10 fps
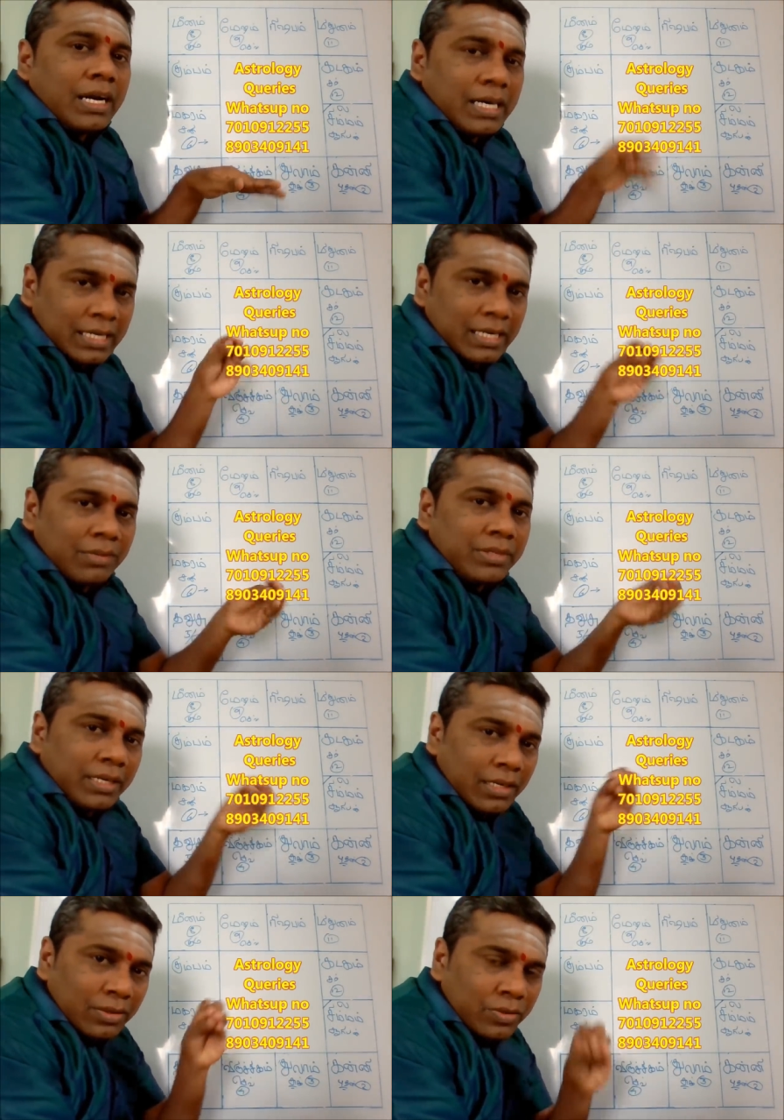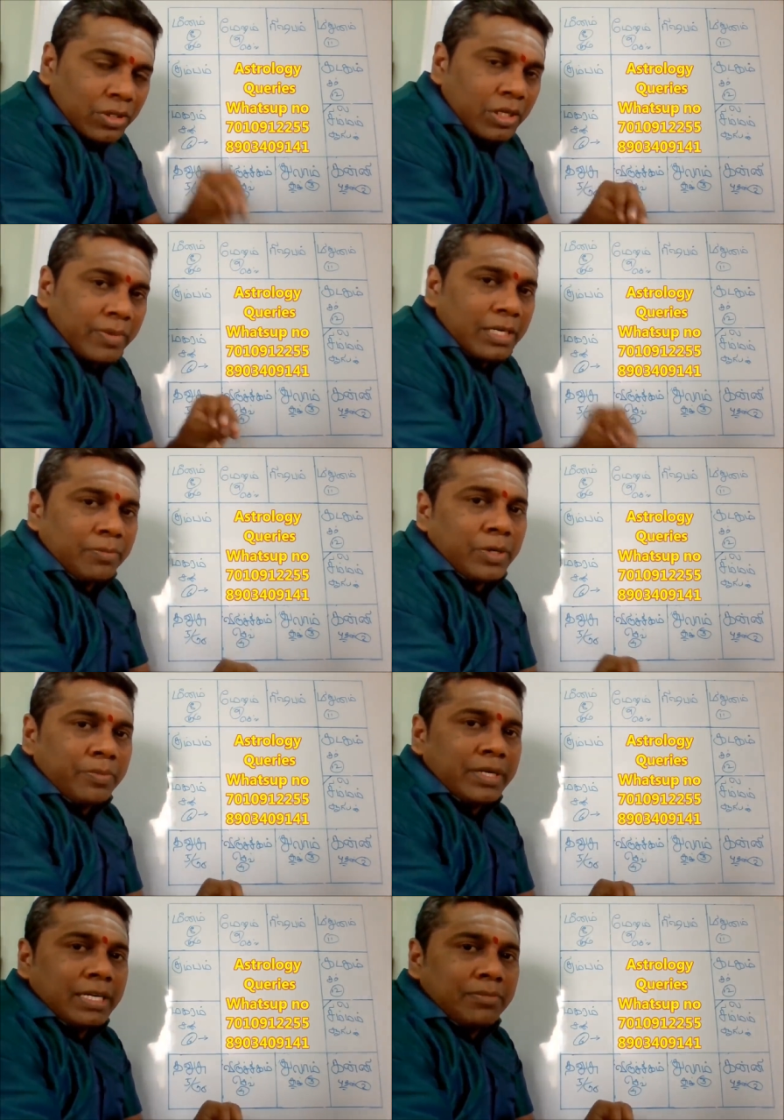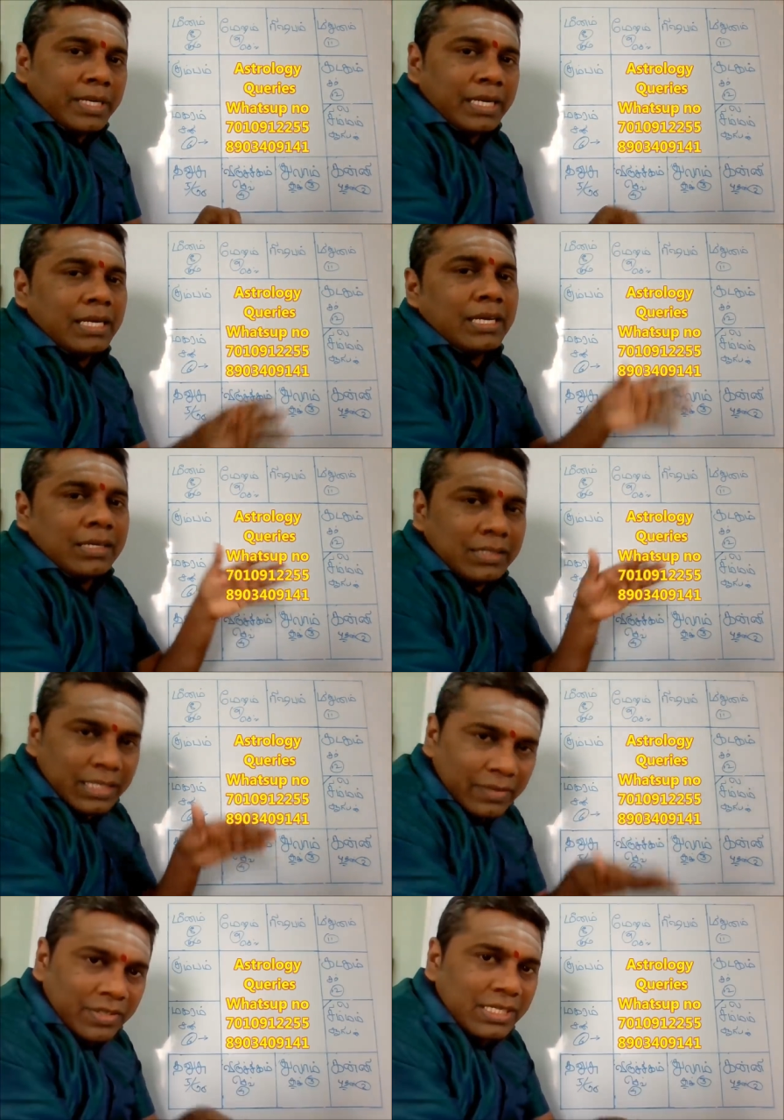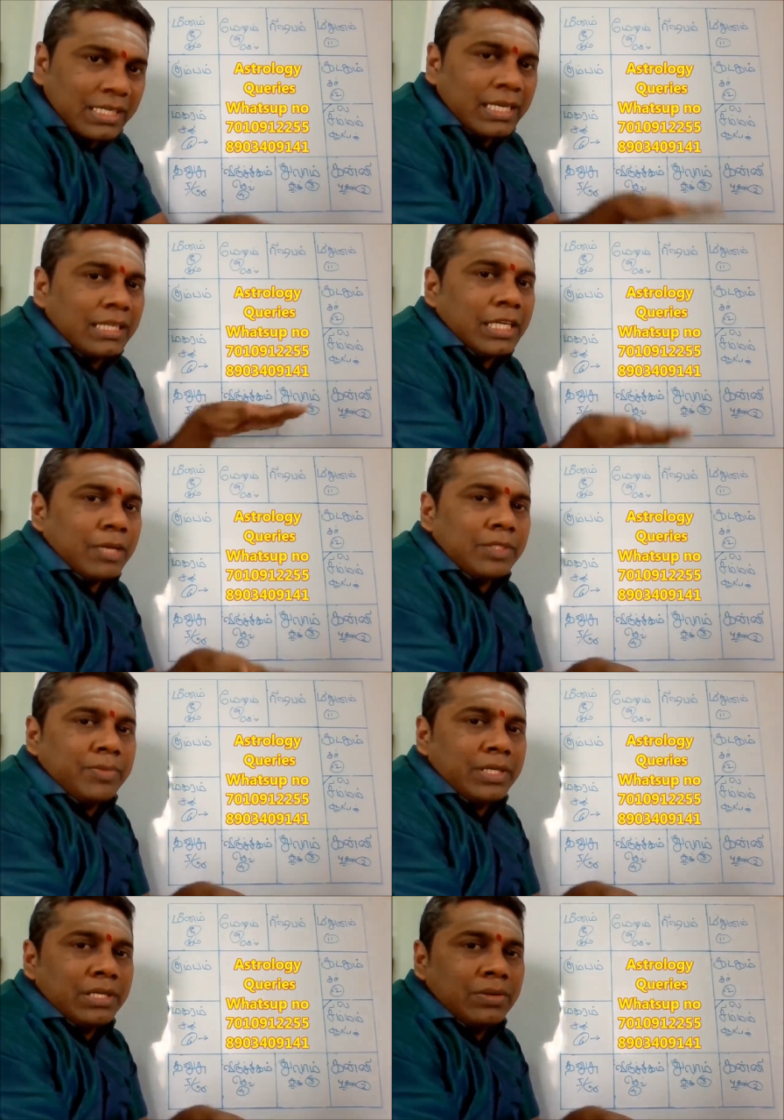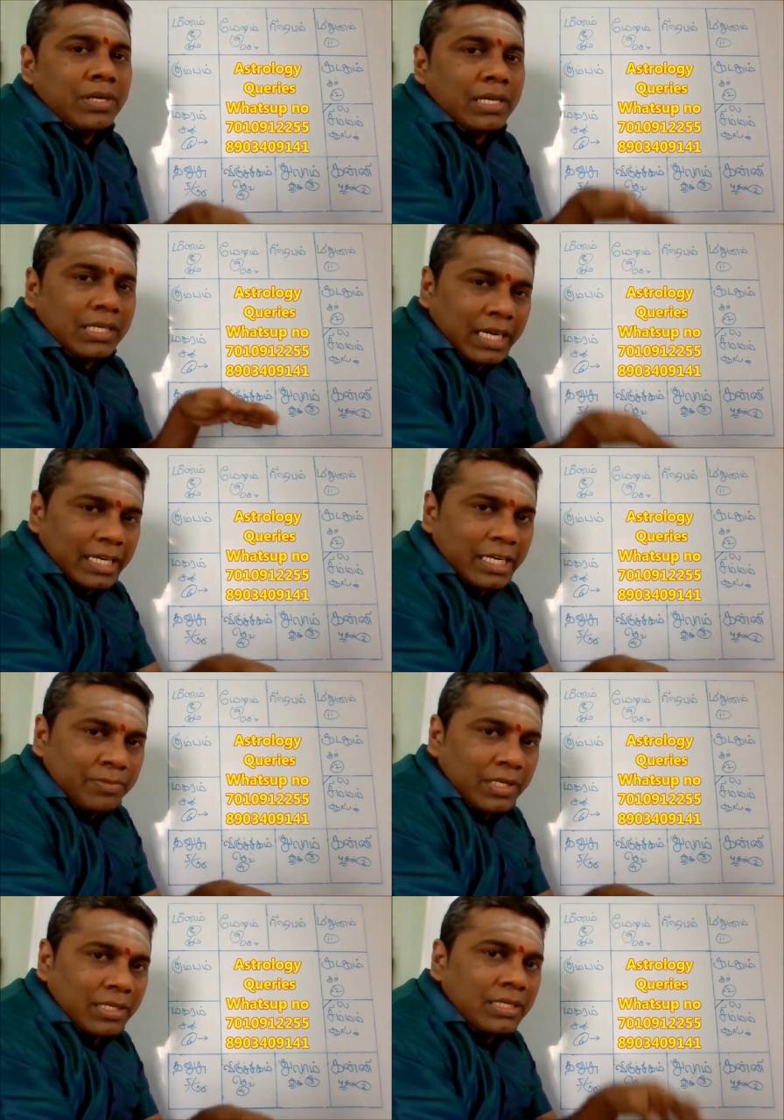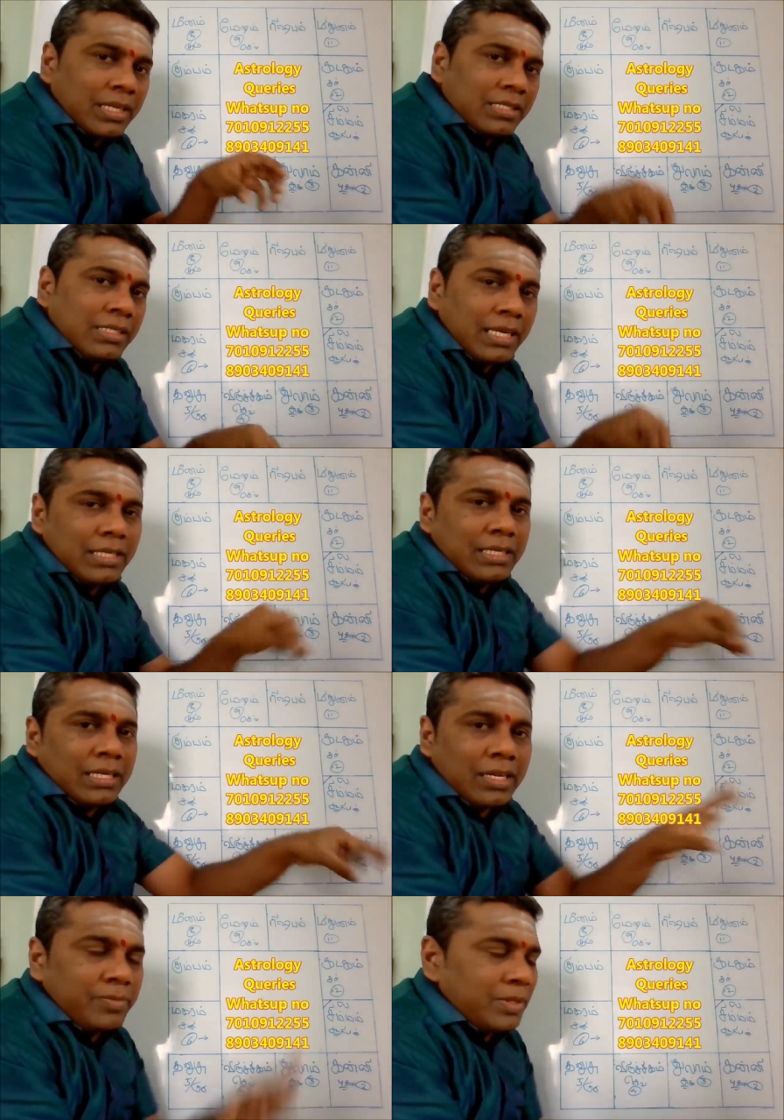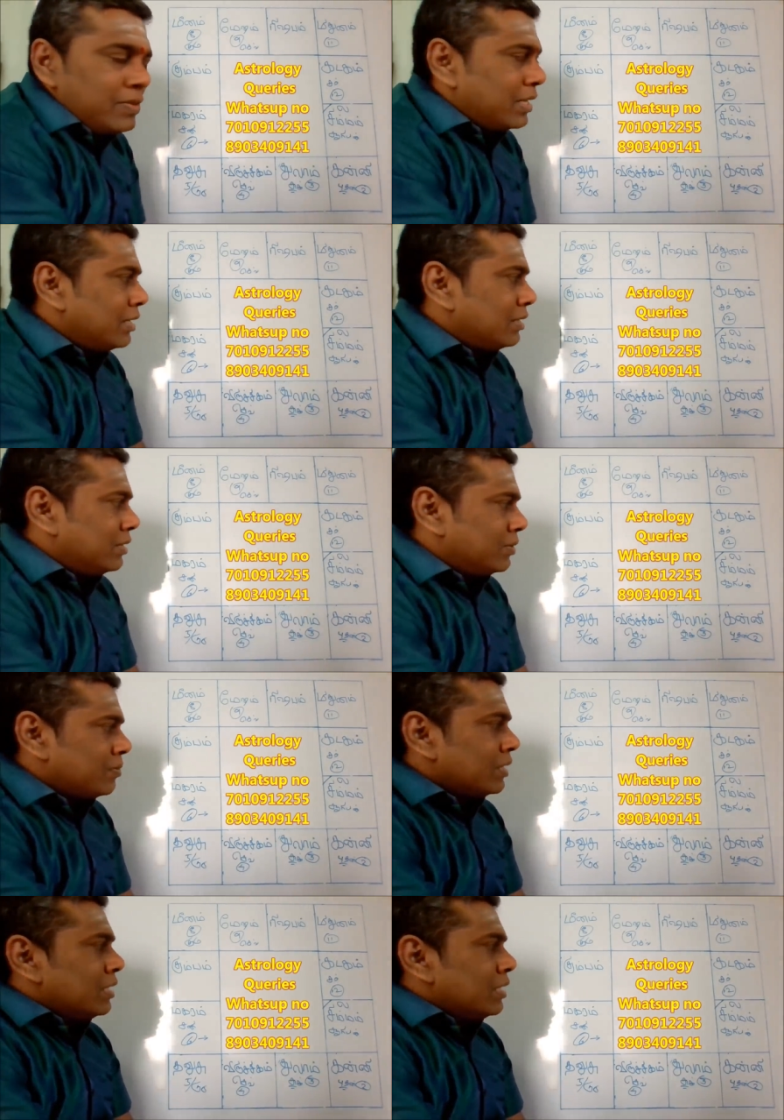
ஆனாலும் தங்களுக்கு கொடுக்கப்பட்ட பொறுப்பின் அடிப்படையில சில விஷயங்களை தாமதப்படுத்தி கொடுக்கறது தடை ஏற்படுத்துறது இதெல்லாம் செய்துட்டு நல்லது பண்ணுவாங்கன்னு எடுத்துக்கணும்